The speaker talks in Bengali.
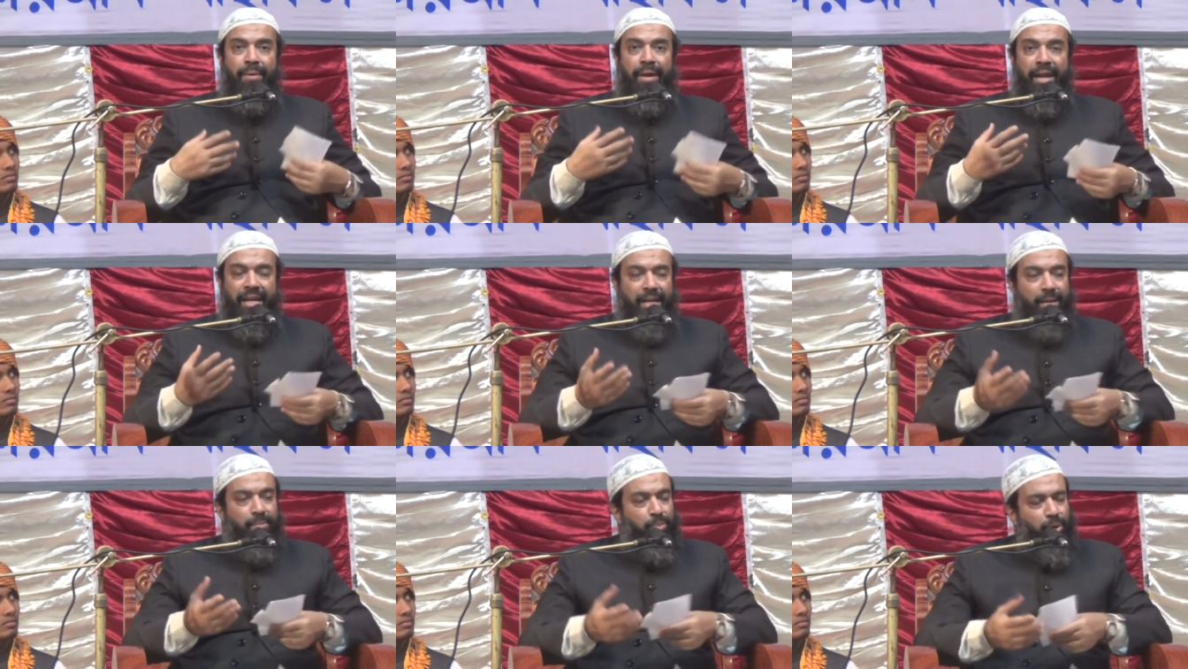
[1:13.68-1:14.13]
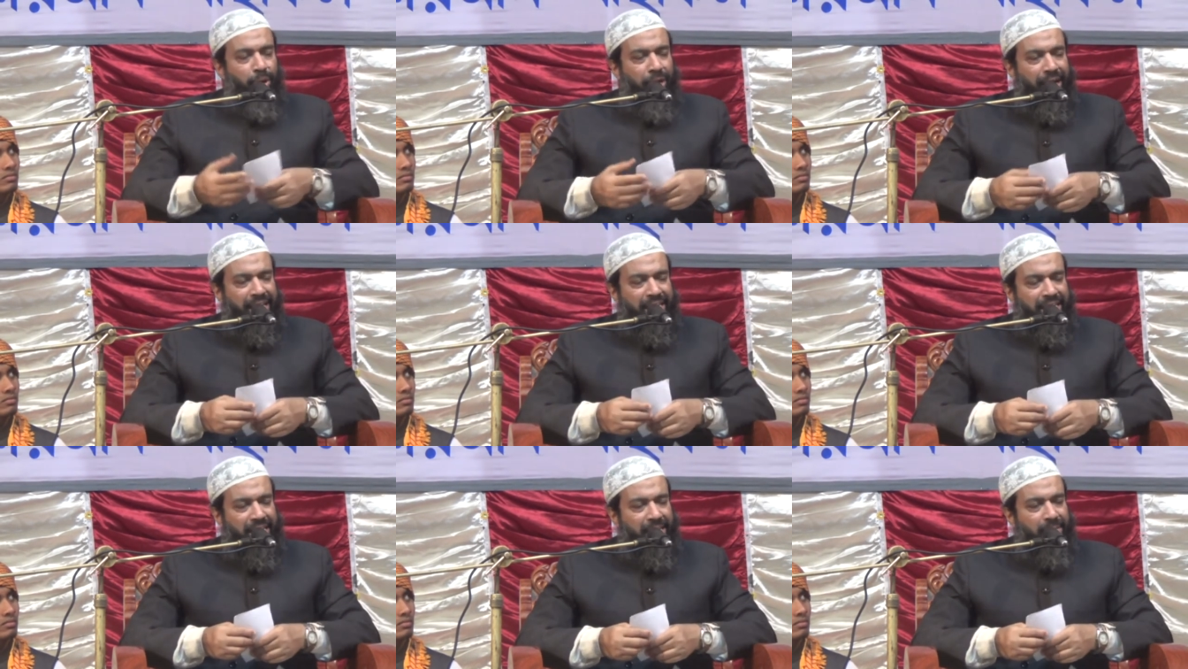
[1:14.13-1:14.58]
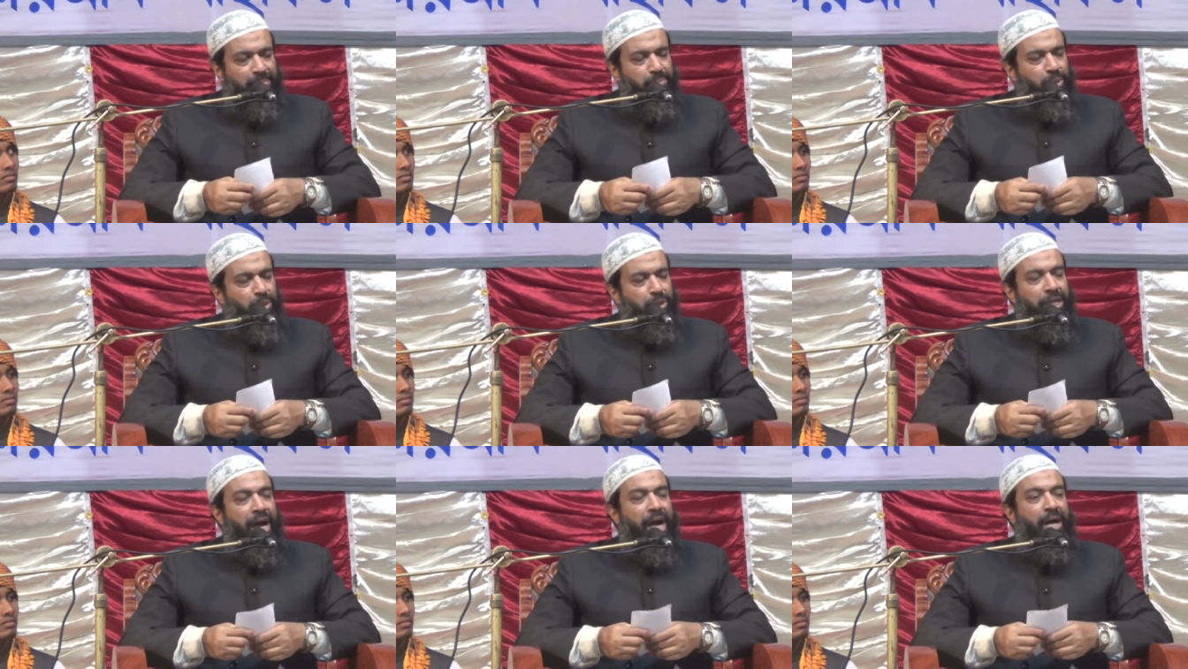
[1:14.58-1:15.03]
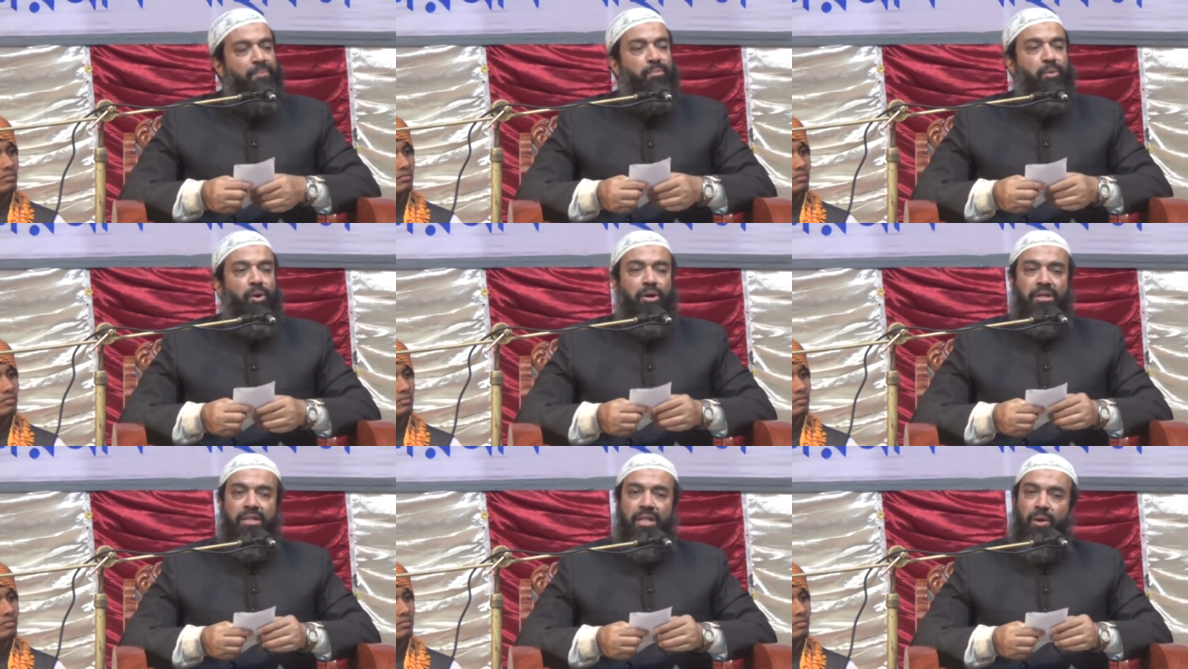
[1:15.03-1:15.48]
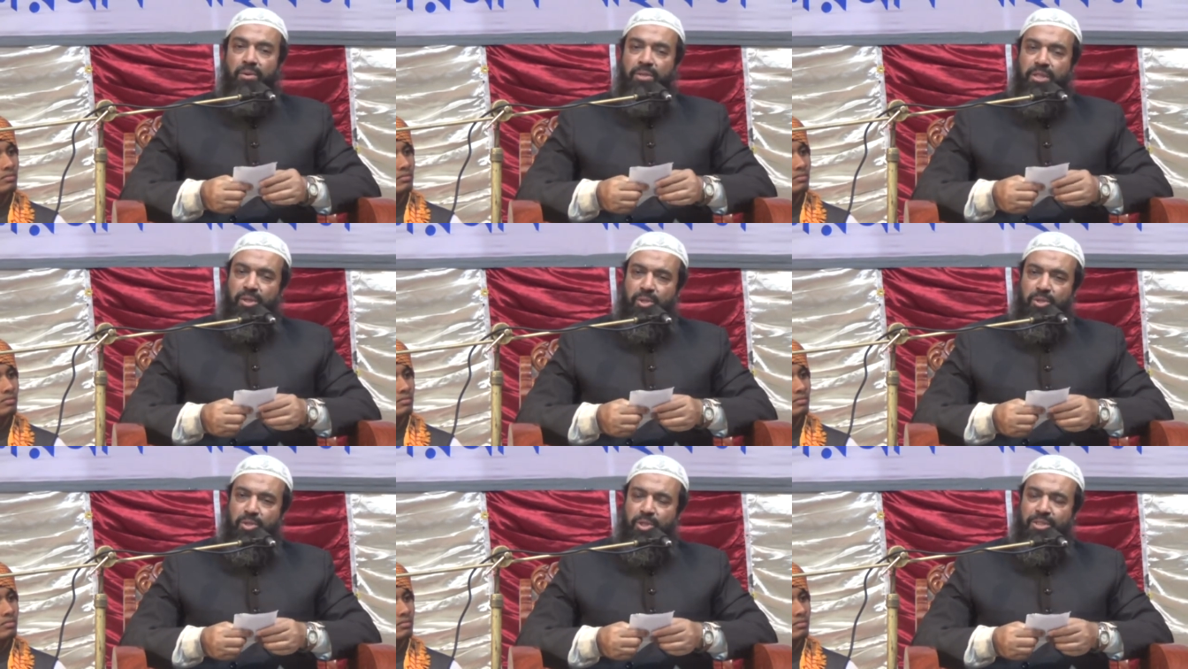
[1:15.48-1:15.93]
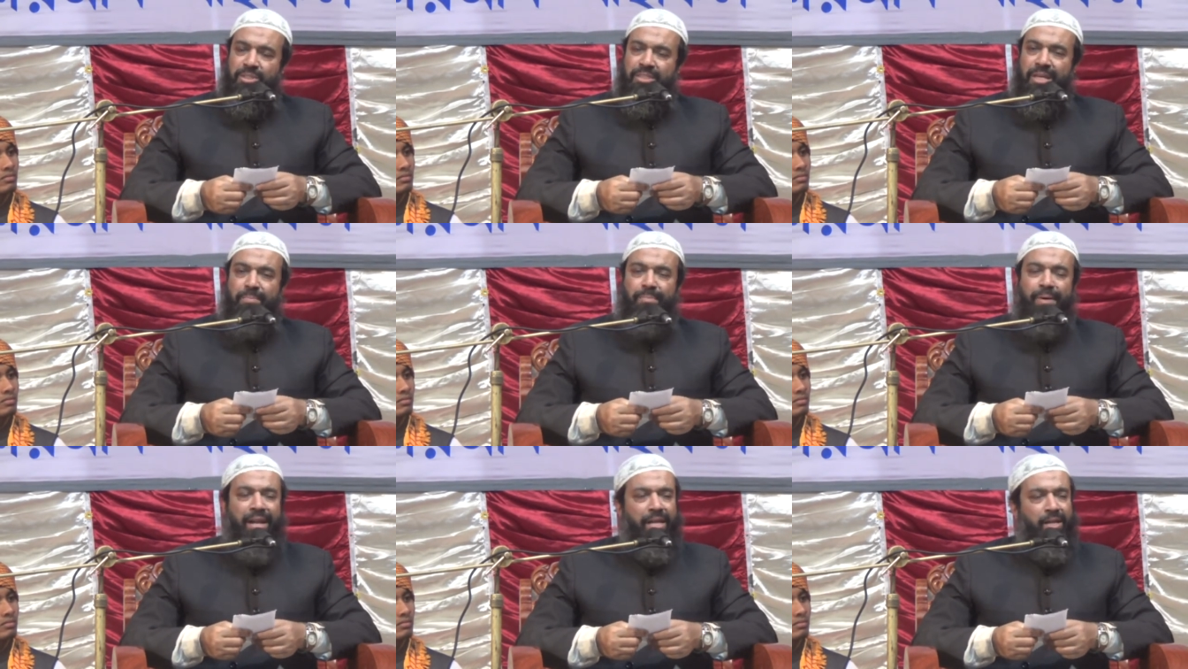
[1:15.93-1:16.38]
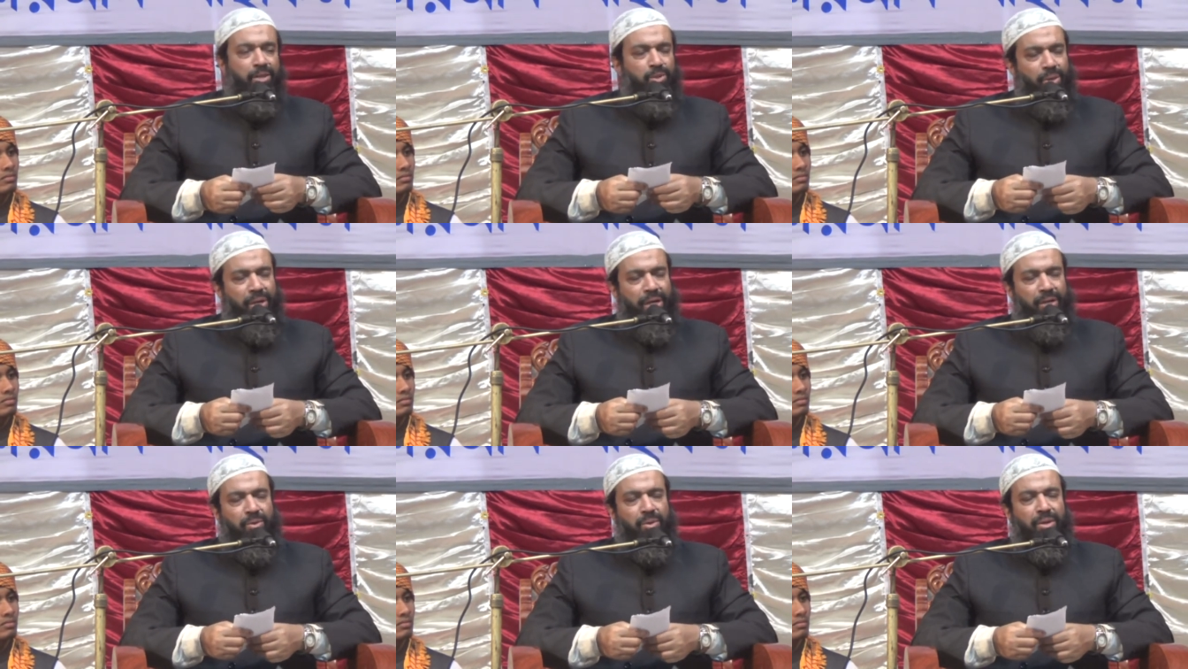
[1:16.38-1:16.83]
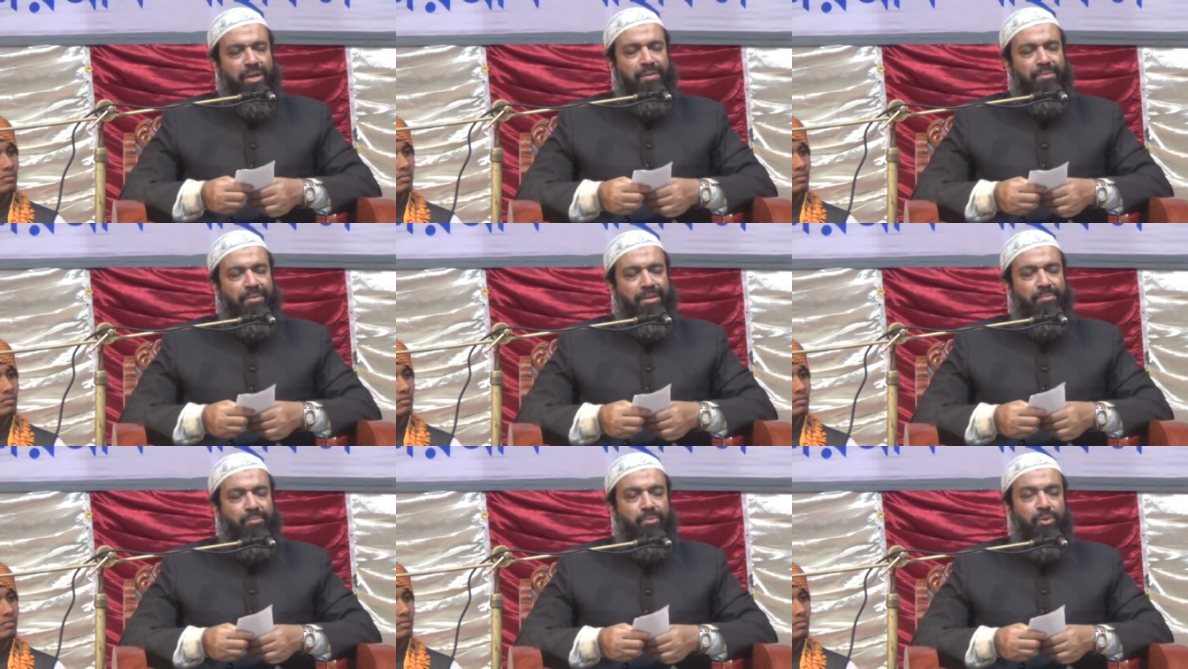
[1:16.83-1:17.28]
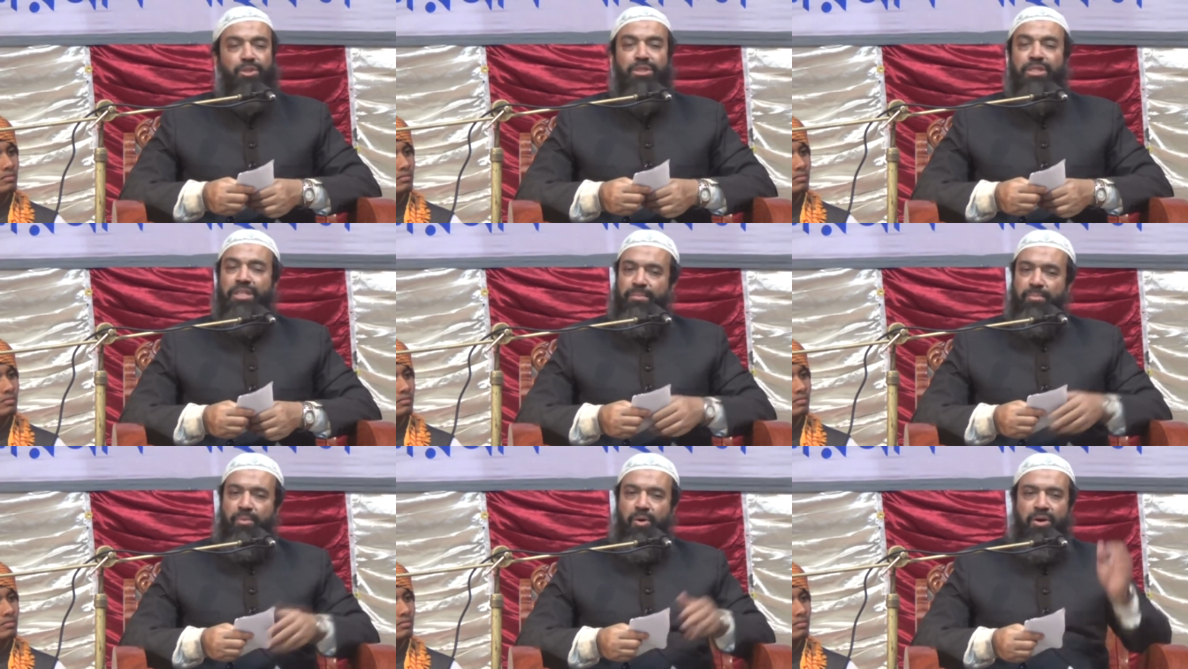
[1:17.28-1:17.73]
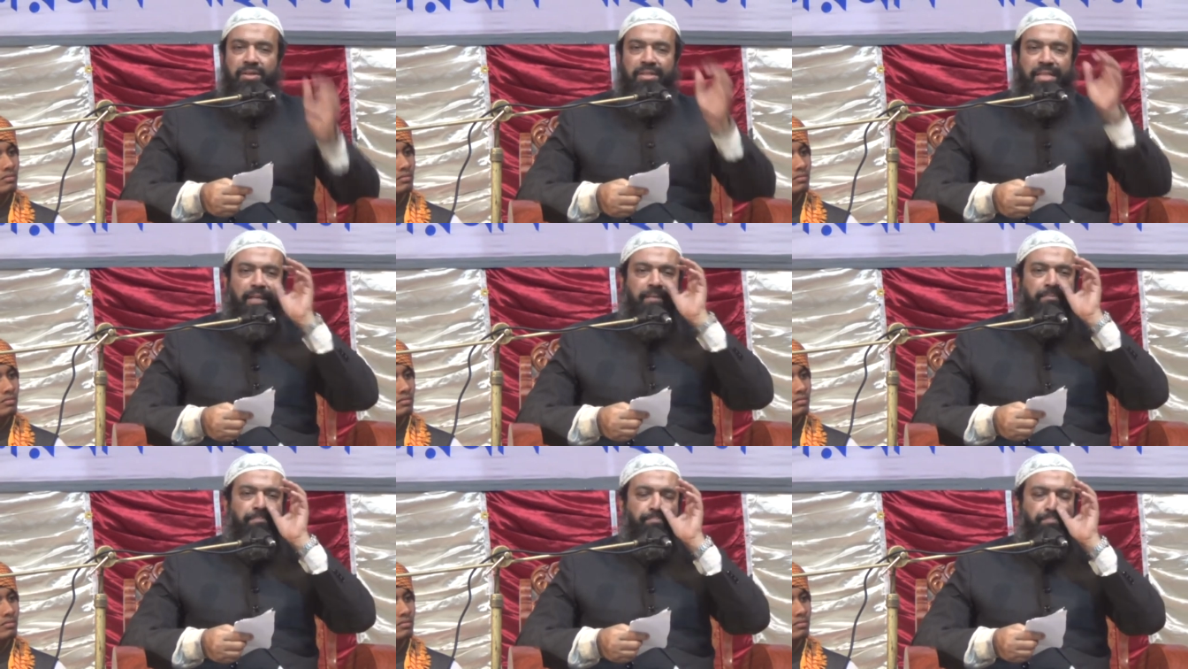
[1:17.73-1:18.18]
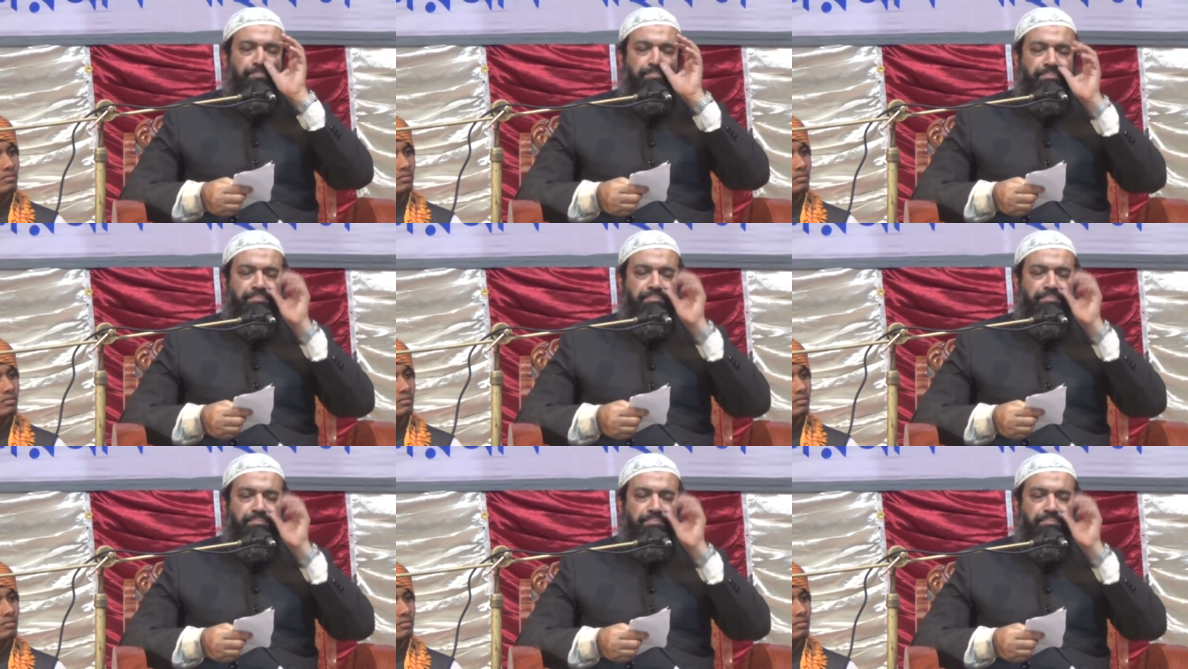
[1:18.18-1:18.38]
আমার একটা বই আসে পোশাক পর্দা ও দেহসজ্জা পারলে জোগাড় করে নেবেন মসজিদে পাওয়া যায়